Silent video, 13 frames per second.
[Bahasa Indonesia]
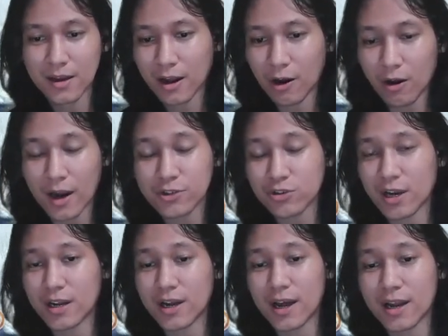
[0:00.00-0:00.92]
Kalau kalian suka
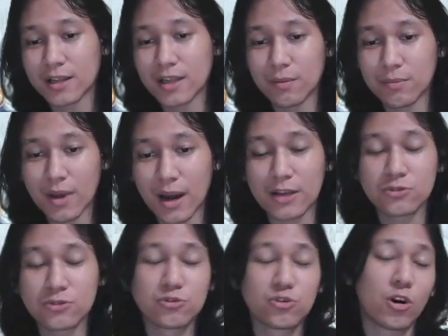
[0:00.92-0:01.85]
dengan gamenya,
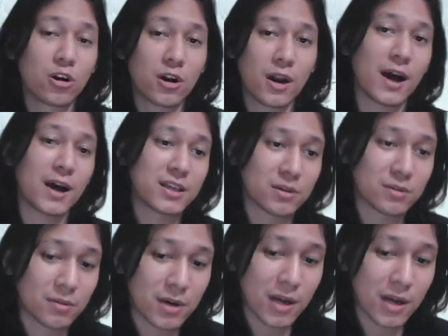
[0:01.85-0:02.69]
langsung download aja teman-teman.